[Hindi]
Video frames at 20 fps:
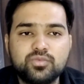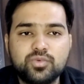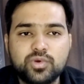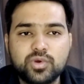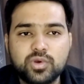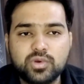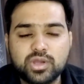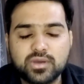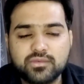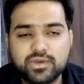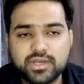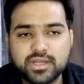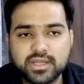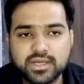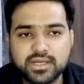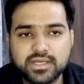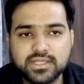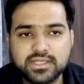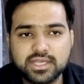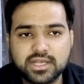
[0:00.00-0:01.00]
वो कवर
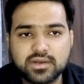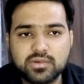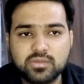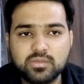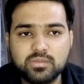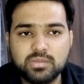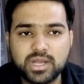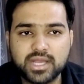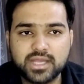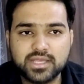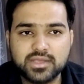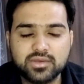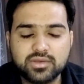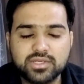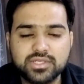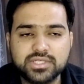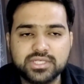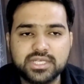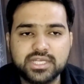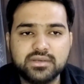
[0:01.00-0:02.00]
करने जा रहा हूँ बाकी
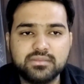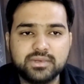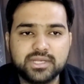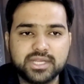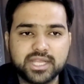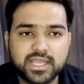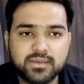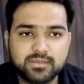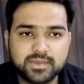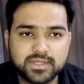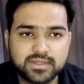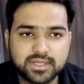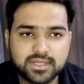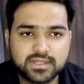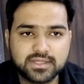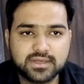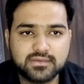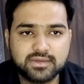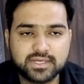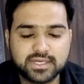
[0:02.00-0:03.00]
और स्टेट में टाइम के
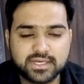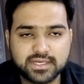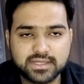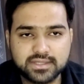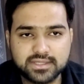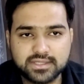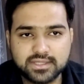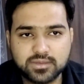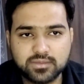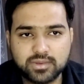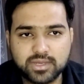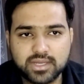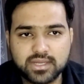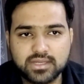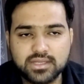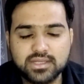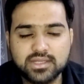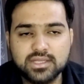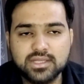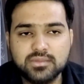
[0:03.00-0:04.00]
साथ कवर करते जाऊँगा
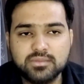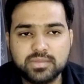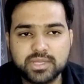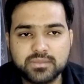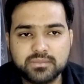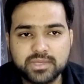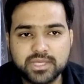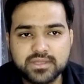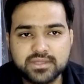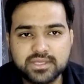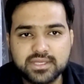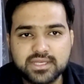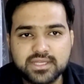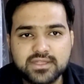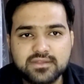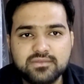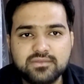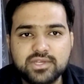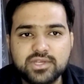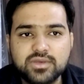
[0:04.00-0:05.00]
पर
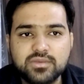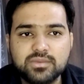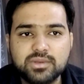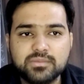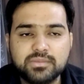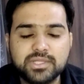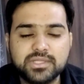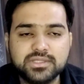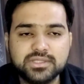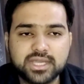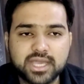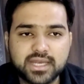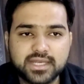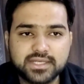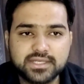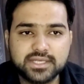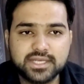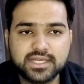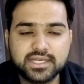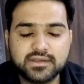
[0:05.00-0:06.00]
बेसिकली इस वीडियो में अपन
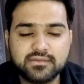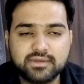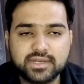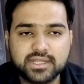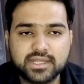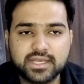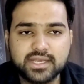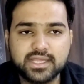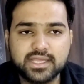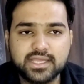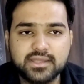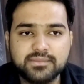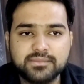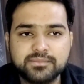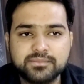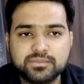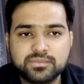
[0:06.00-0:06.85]
चार स्टेट कवर करेंगे